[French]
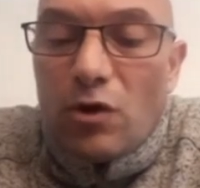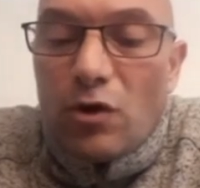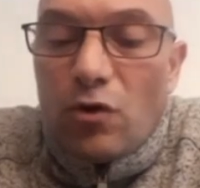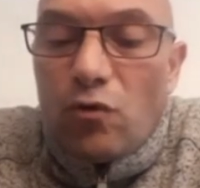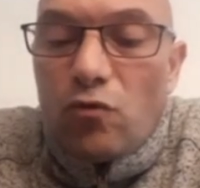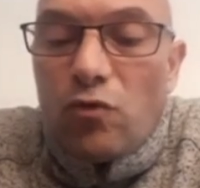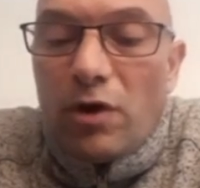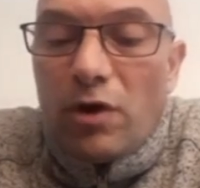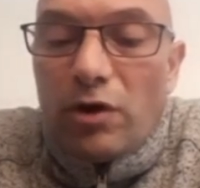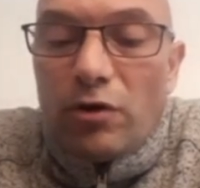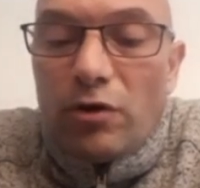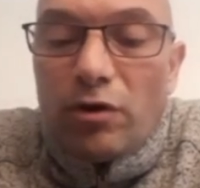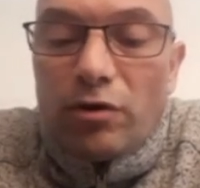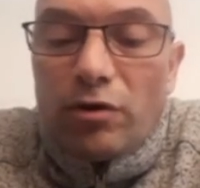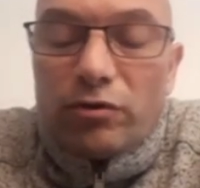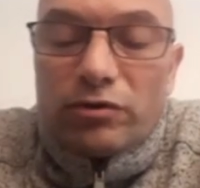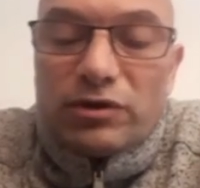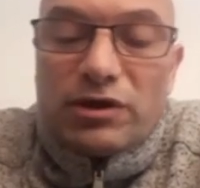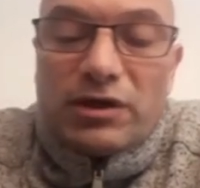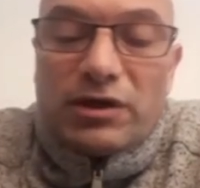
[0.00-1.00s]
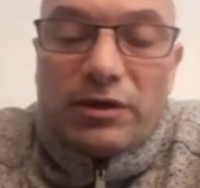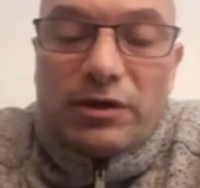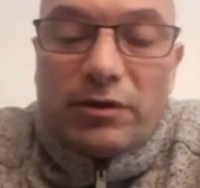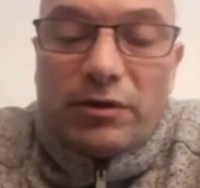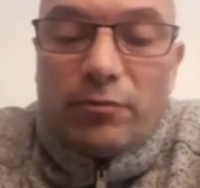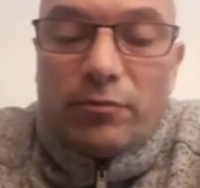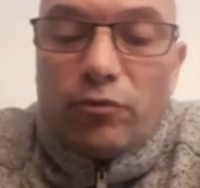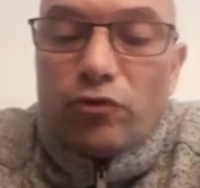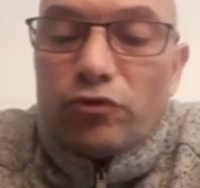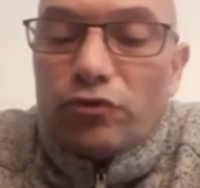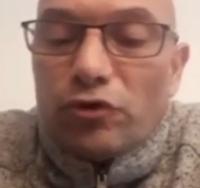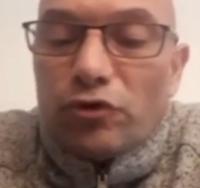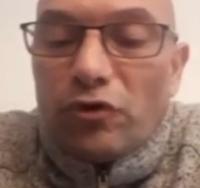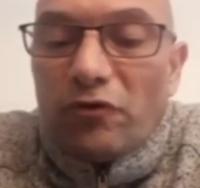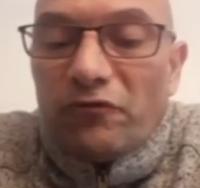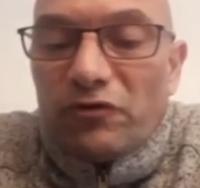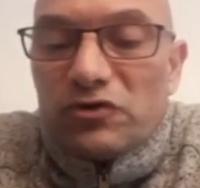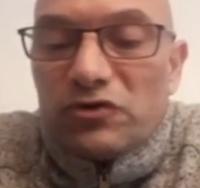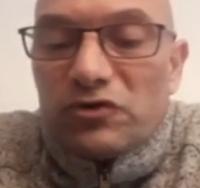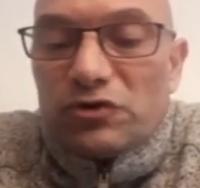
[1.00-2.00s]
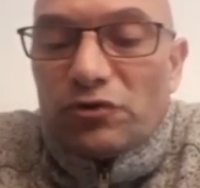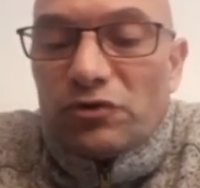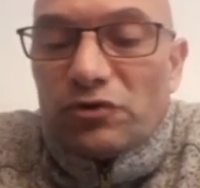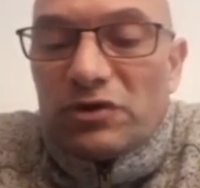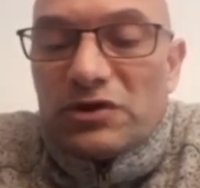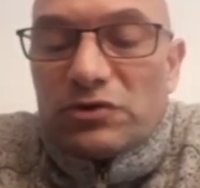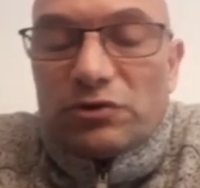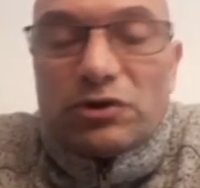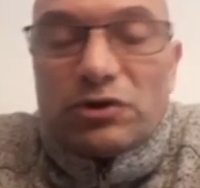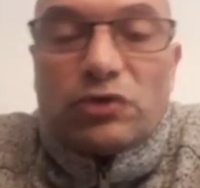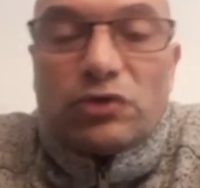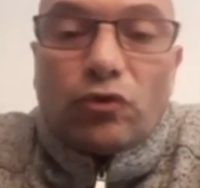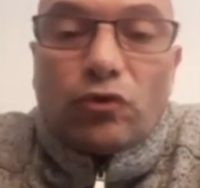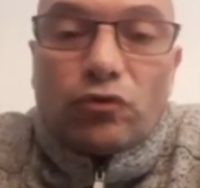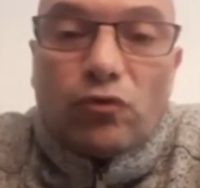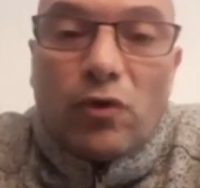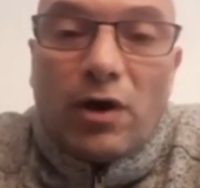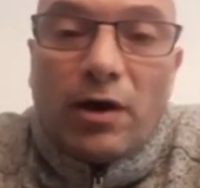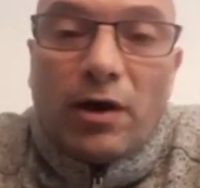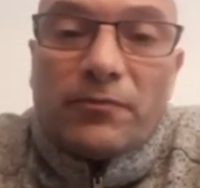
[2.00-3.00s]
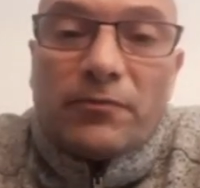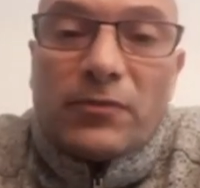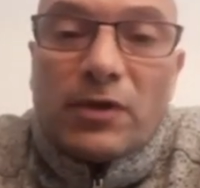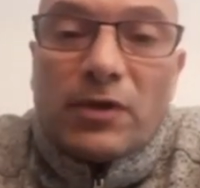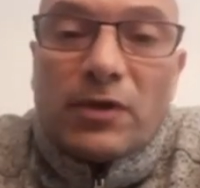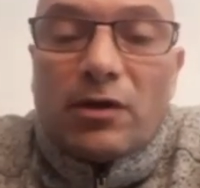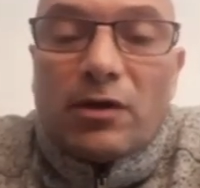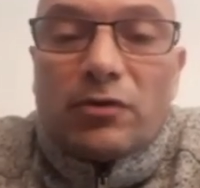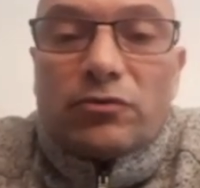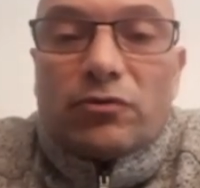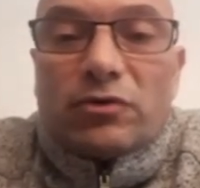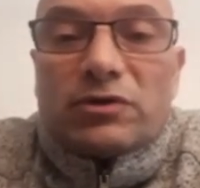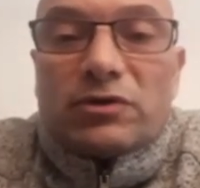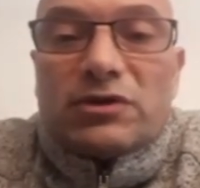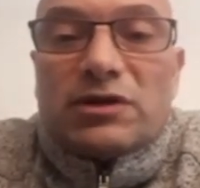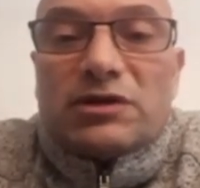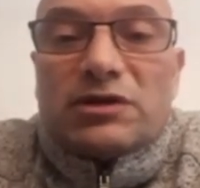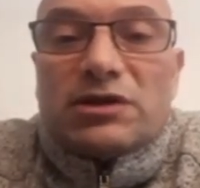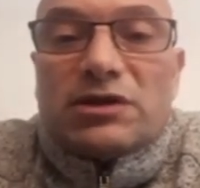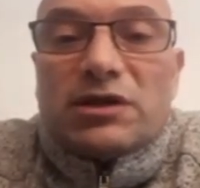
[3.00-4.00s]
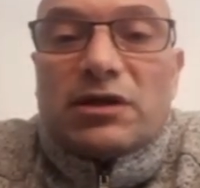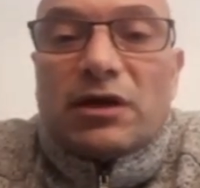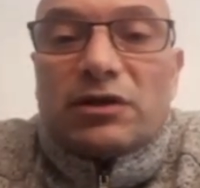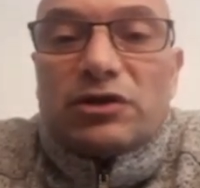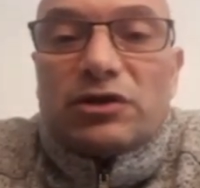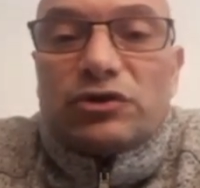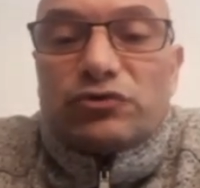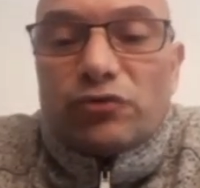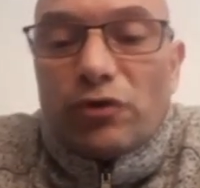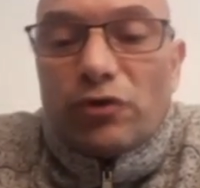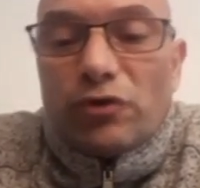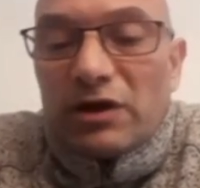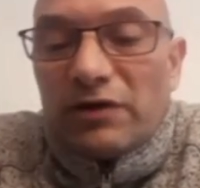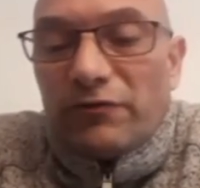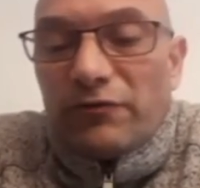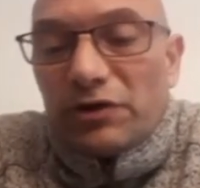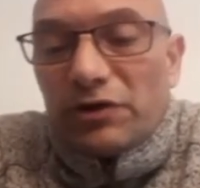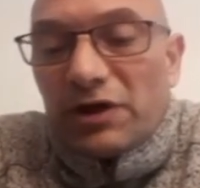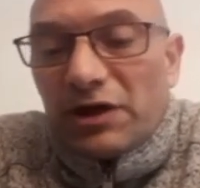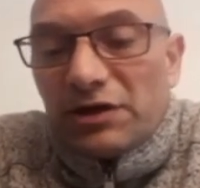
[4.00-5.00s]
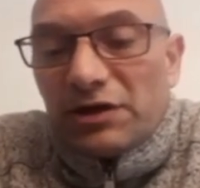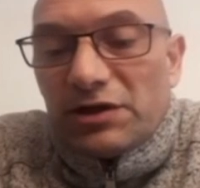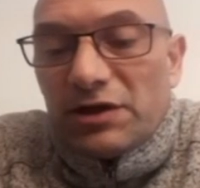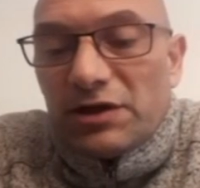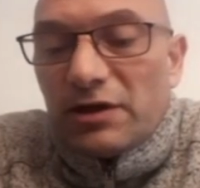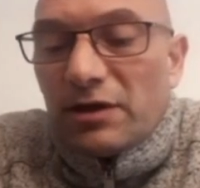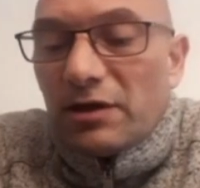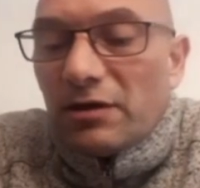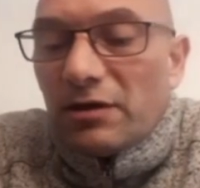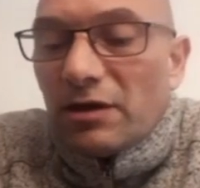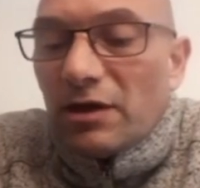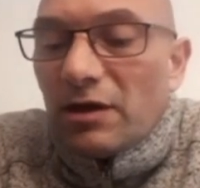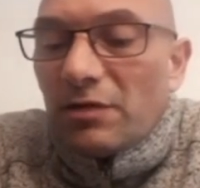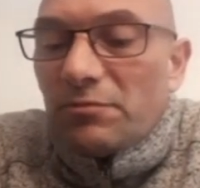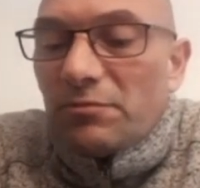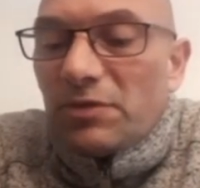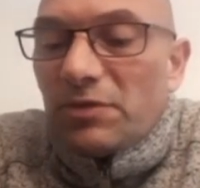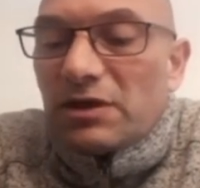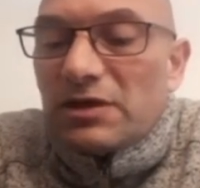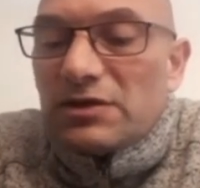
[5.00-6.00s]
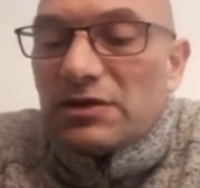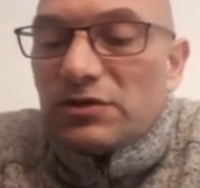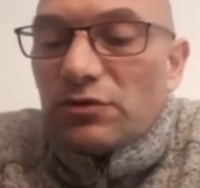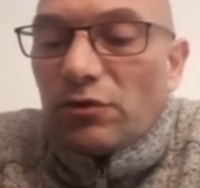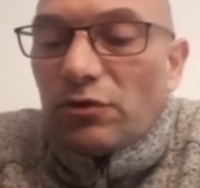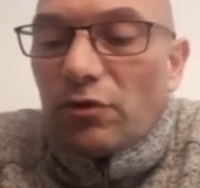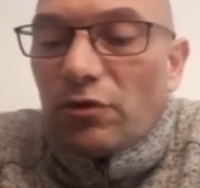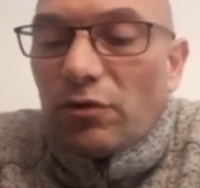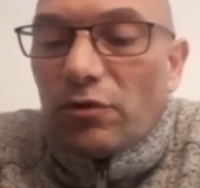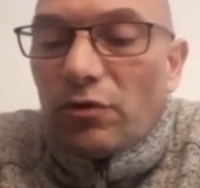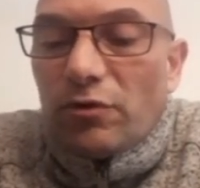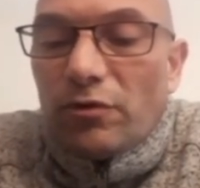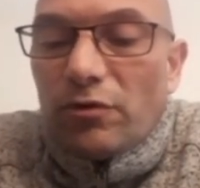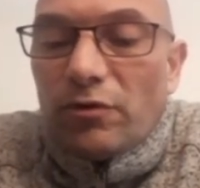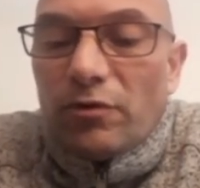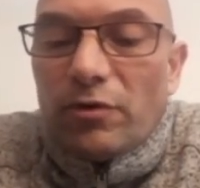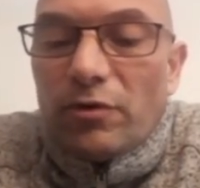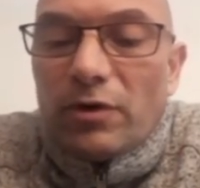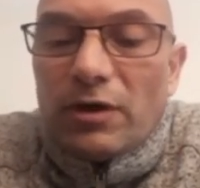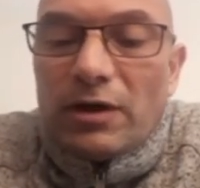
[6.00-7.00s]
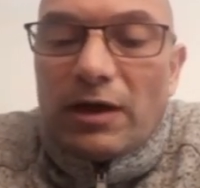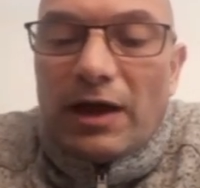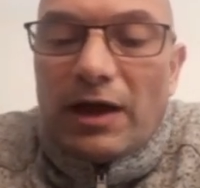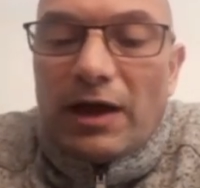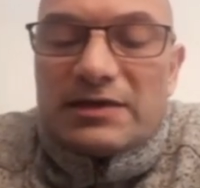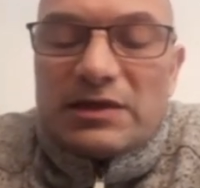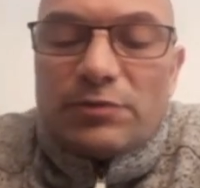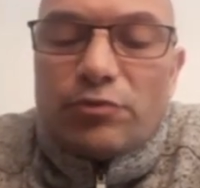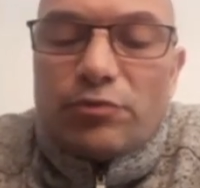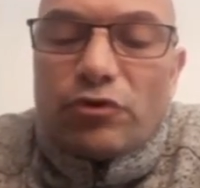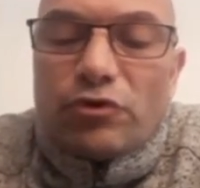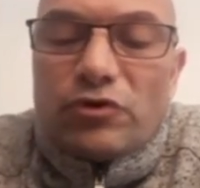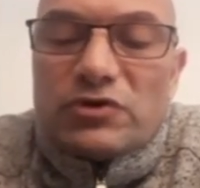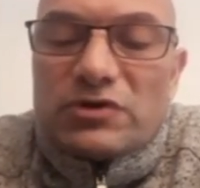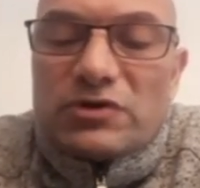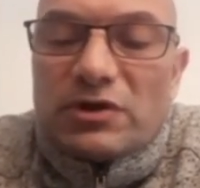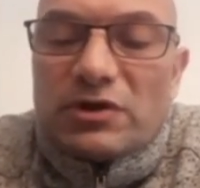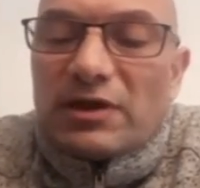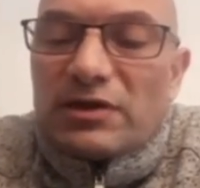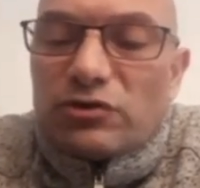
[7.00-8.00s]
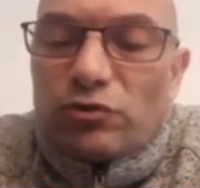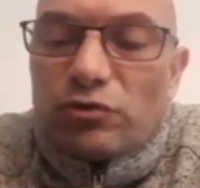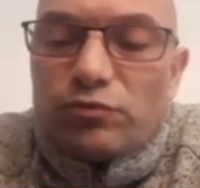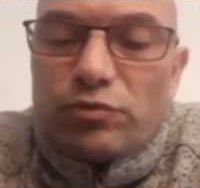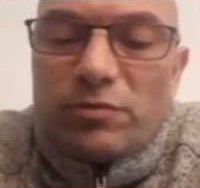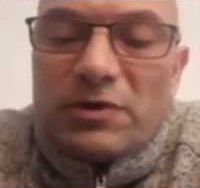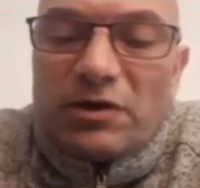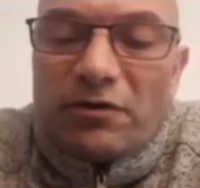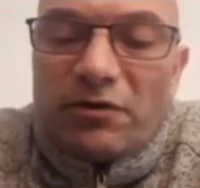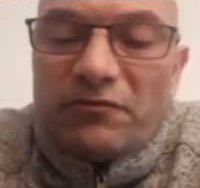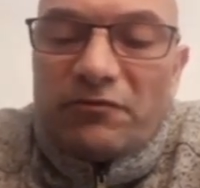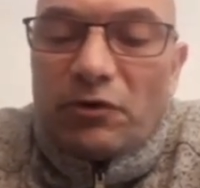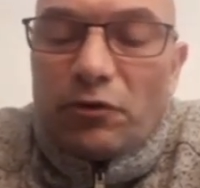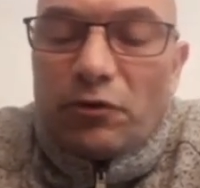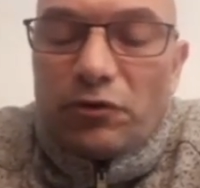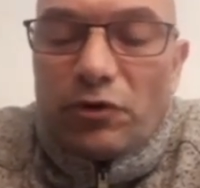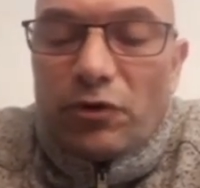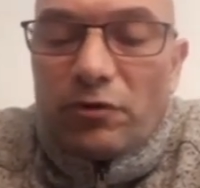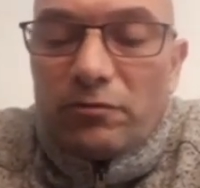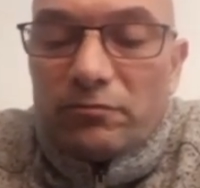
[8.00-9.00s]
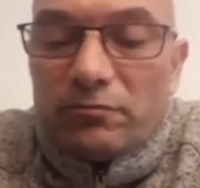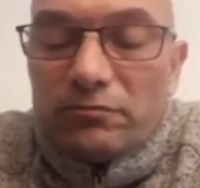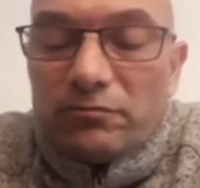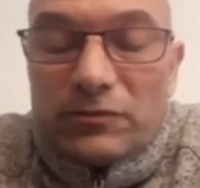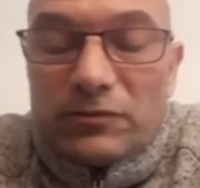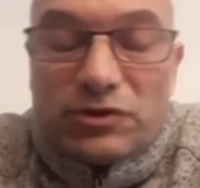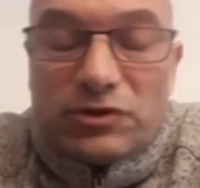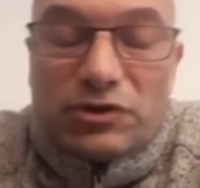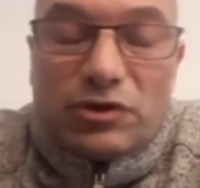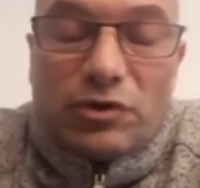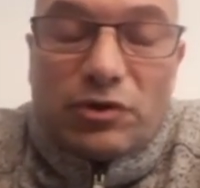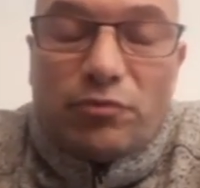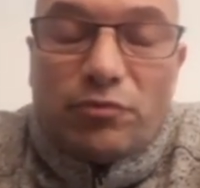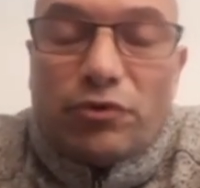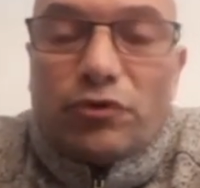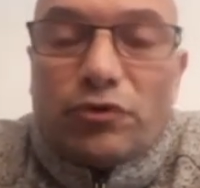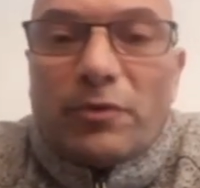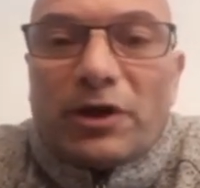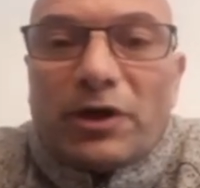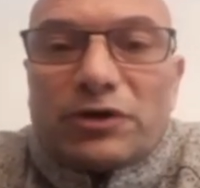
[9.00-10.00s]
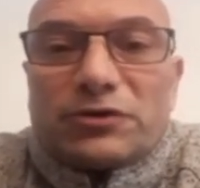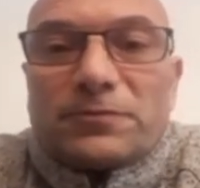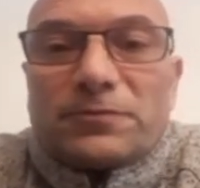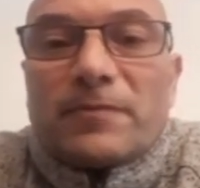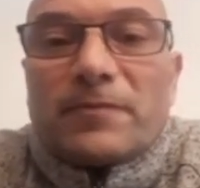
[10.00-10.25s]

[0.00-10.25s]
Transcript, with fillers: ou alors des, euh, beaucoup de conventions qui sont des tournois, donc dédiés à des joueurs qui veulent gagner, mais qui sont assez peu concentrés sur le public environnant ce qui est un peu dommage.